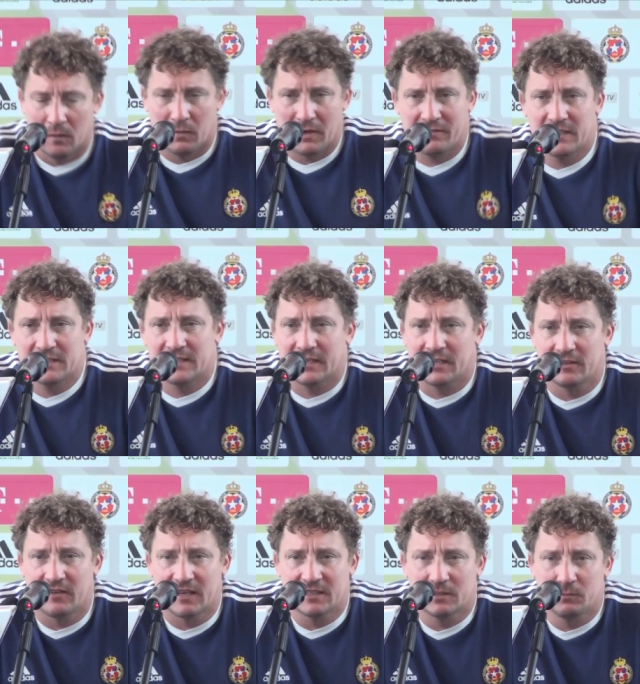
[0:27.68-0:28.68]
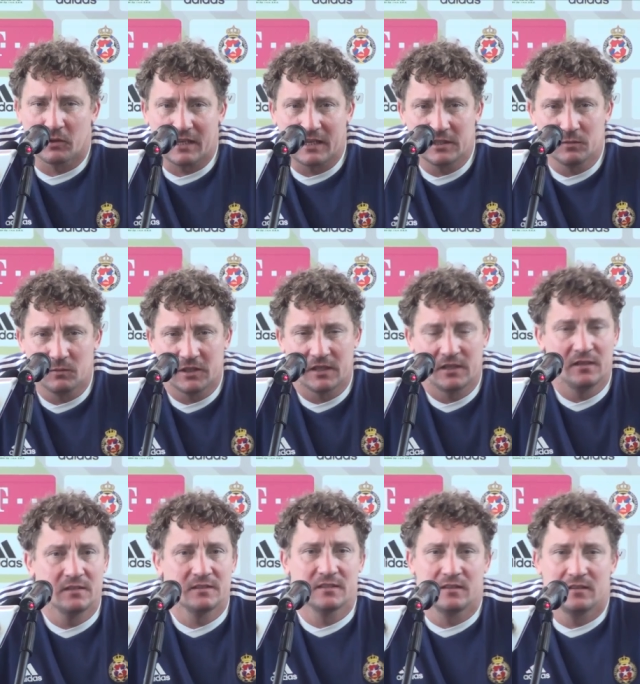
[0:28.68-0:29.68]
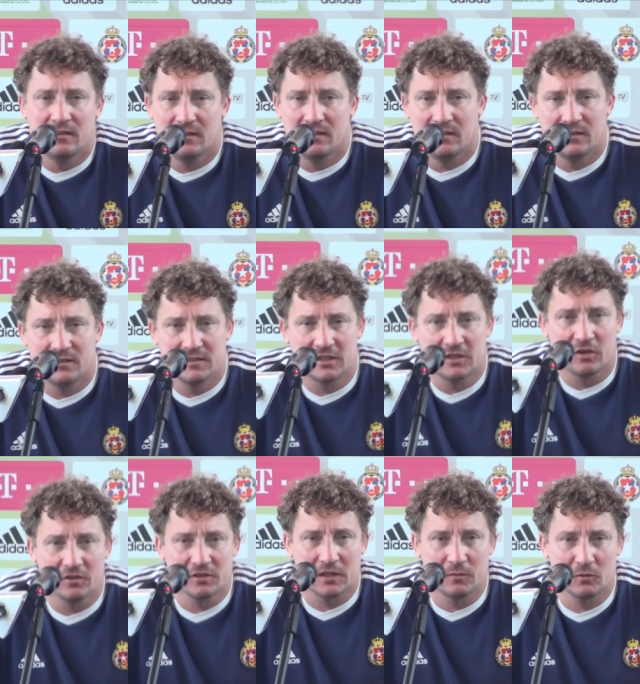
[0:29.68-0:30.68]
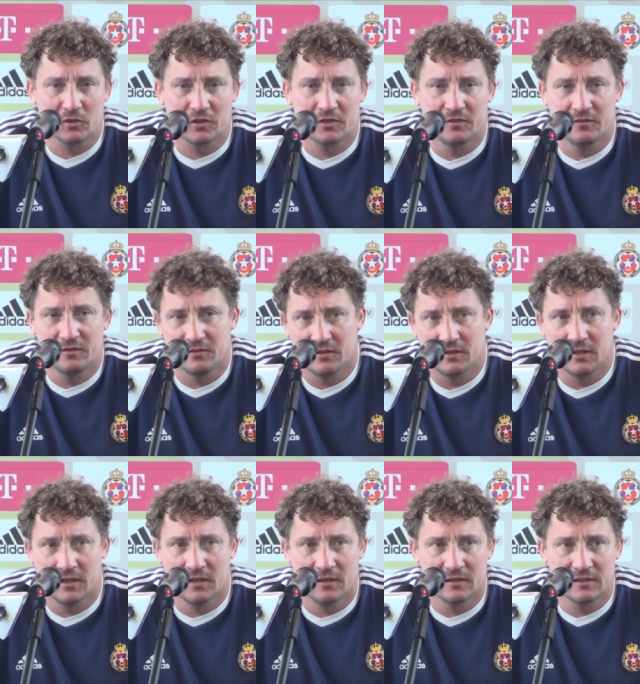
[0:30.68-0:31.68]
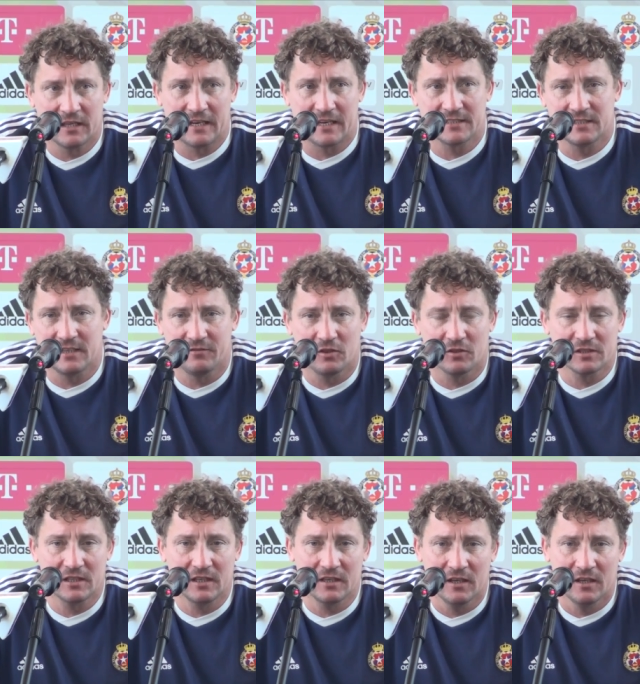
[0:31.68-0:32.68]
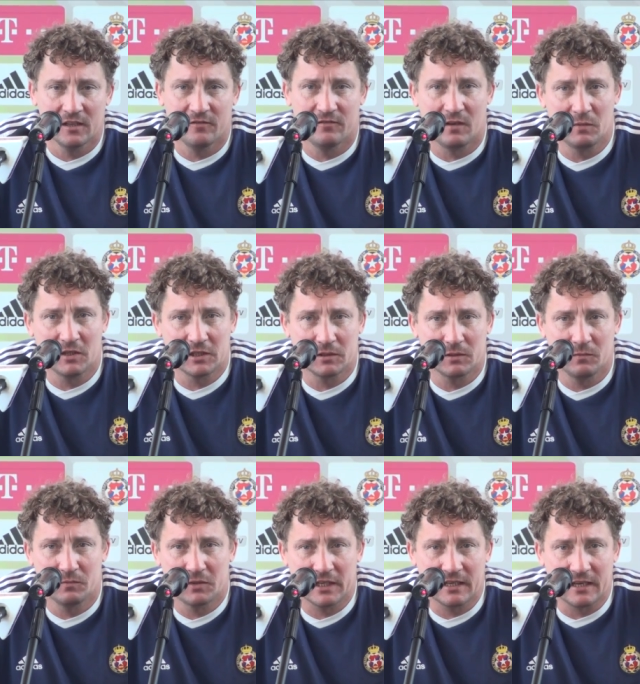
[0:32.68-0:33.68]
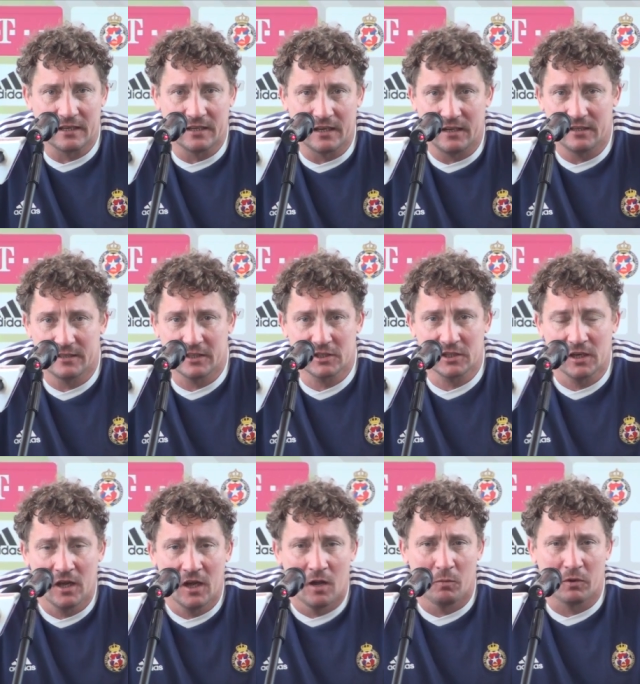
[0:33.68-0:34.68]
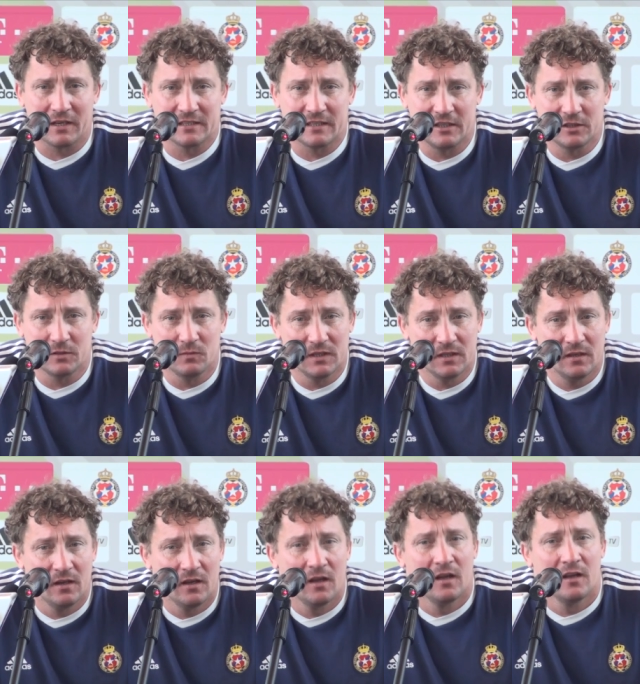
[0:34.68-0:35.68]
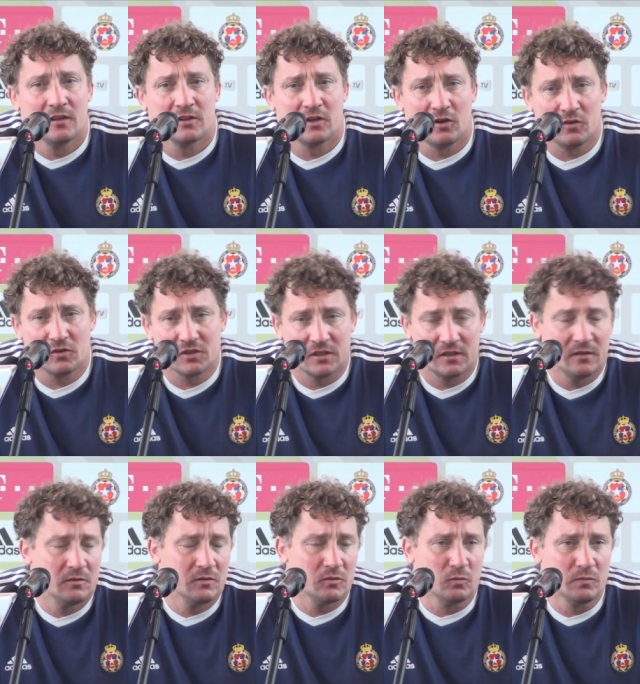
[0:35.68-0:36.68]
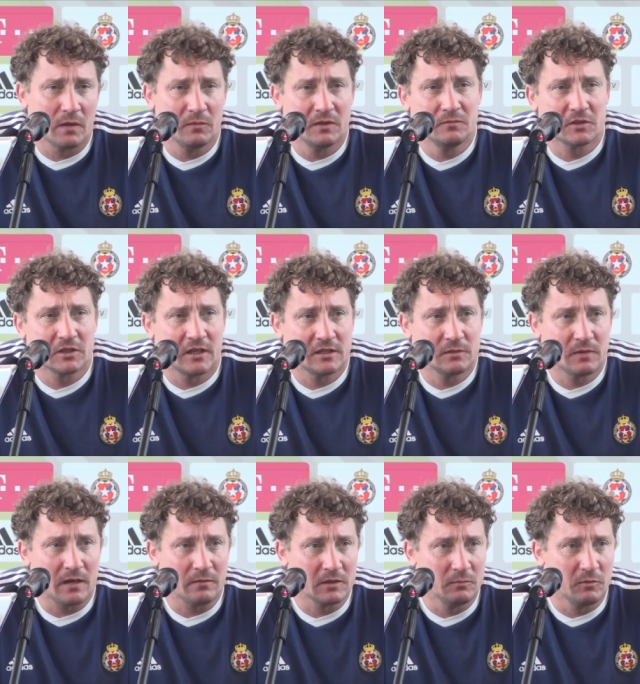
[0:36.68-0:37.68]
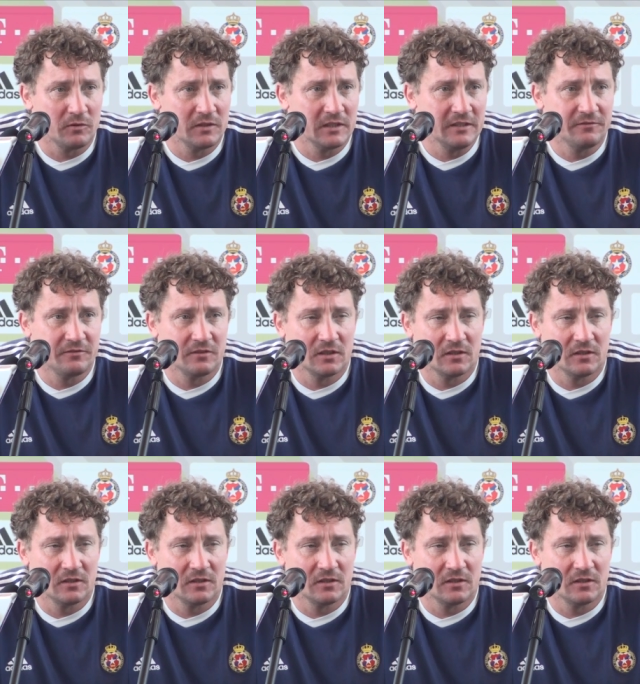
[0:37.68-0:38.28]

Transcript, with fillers: Prawda jest taka, dwa razy spotkaliśmy się z, ze Śląskiem już e, teraz na wiosnę. Dwa mecze przegrane, ale też pokazaliśmy to, że umiemy im strzelać bramki, bo i